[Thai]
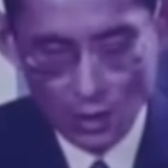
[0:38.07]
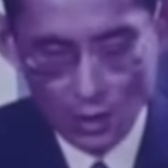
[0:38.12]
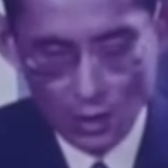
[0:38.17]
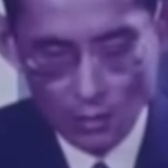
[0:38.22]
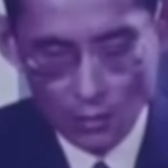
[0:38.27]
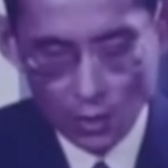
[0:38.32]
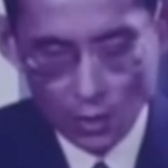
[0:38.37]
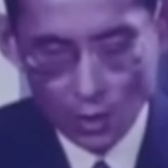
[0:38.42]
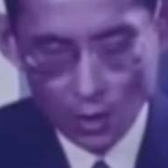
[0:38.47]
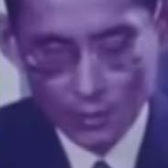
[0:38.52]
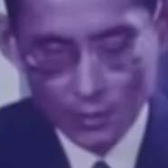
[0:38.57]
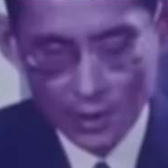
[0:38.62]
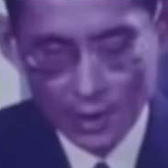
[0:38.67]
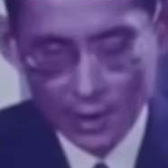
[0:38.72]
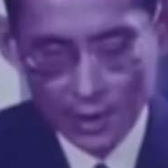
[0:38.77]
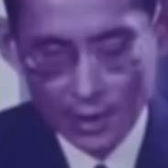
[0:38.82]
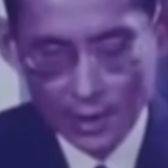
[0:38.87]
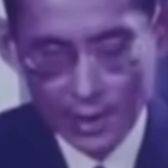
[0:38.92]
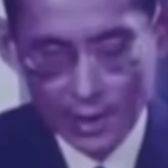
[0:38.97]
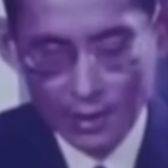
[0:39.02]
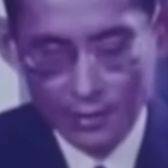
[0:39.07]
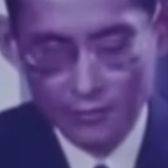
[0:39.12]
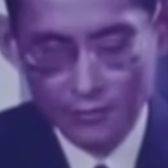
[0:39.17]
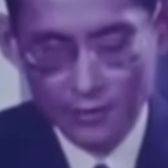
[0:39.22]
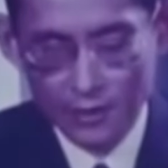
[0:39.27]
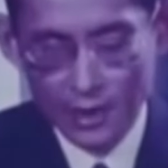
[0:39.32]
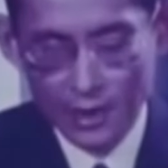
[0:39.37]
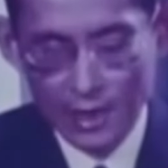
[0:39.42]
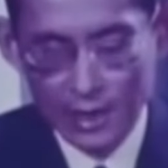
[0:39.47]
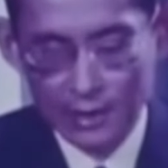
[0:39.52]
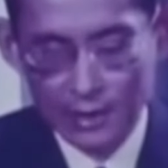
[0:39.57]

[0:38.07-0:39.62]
พร้อมทั้งการฝึกหัด